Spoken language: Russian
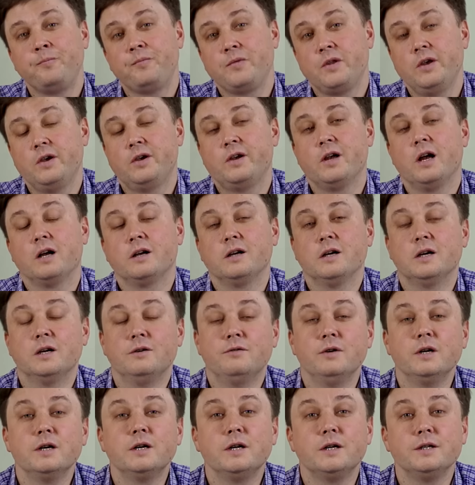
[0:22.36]
и как их
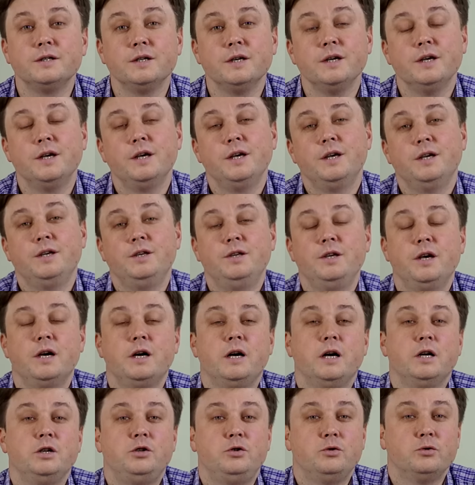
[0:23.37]
выиграть, я
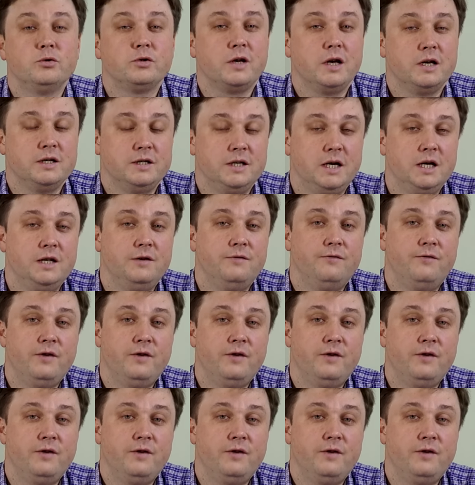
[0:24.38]
хочу сказать